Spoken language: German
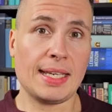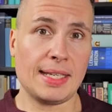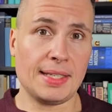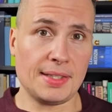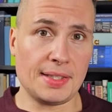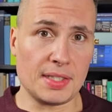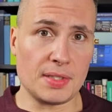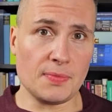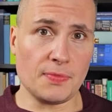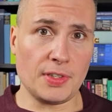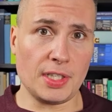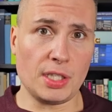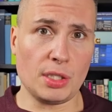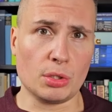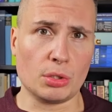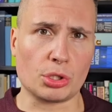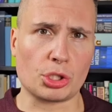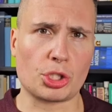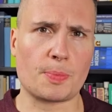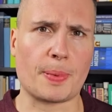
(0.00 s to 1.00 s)
In diesem
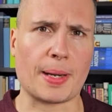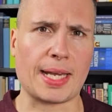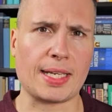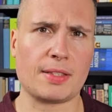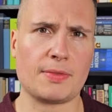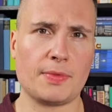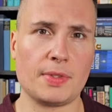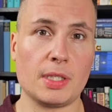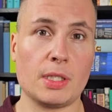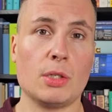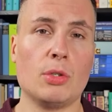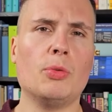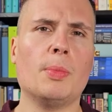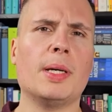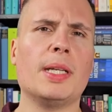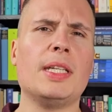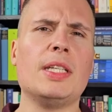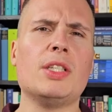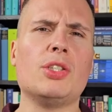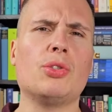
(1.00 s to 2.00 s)
Video sprechen wir
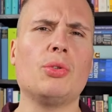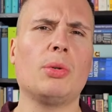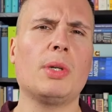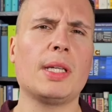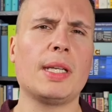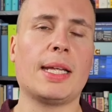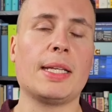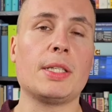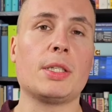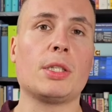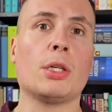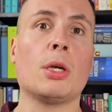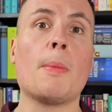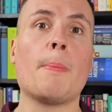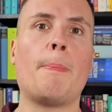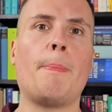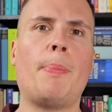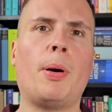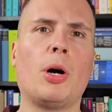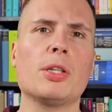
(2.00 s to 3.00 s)
über die sogenannte
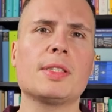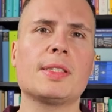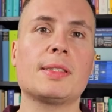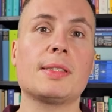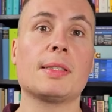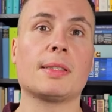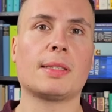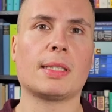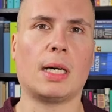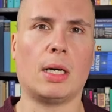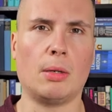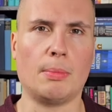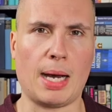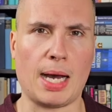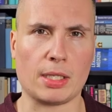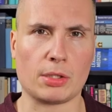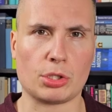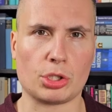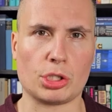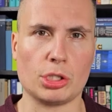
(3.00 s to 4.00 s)

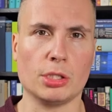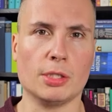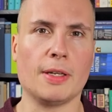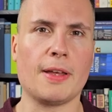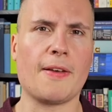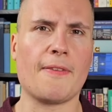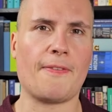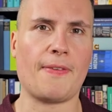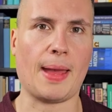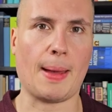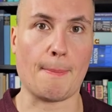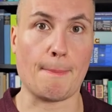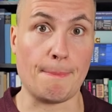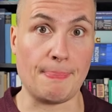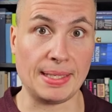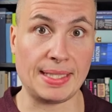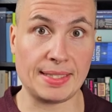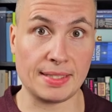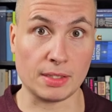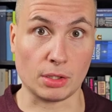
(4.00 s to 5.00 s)
posttraumatische
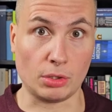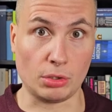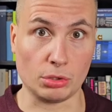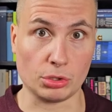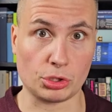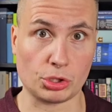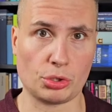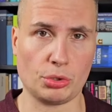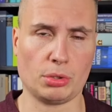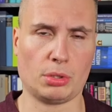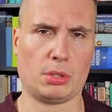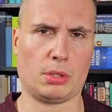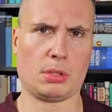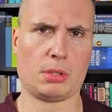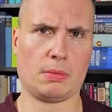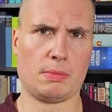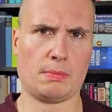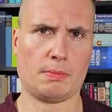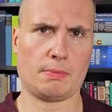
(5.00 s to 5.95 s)
Verbitterungsstörung.